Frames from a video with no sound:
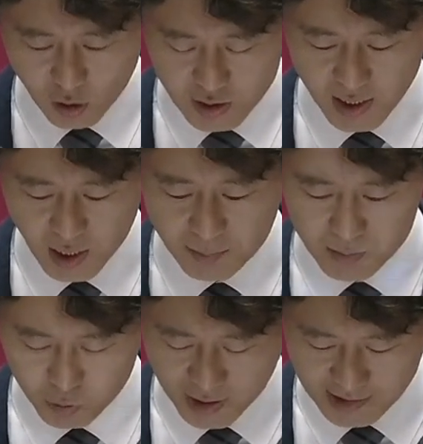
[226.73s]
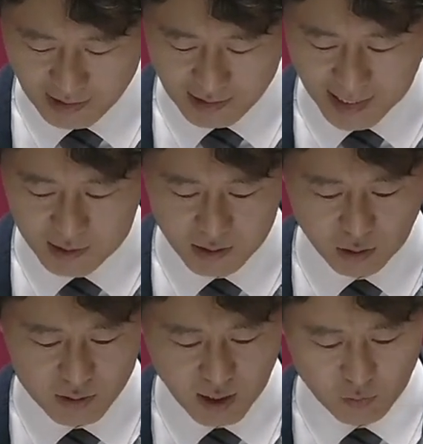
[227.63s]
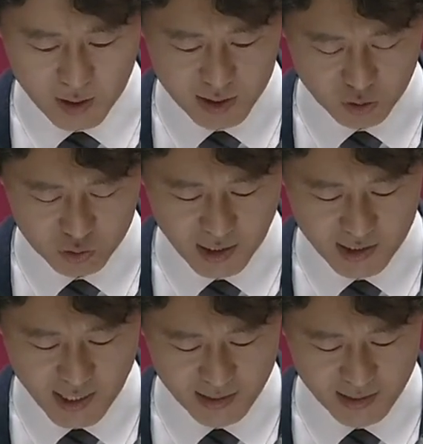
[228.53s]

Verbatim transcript: 정책 개발보다는 다른 정당과 지도자에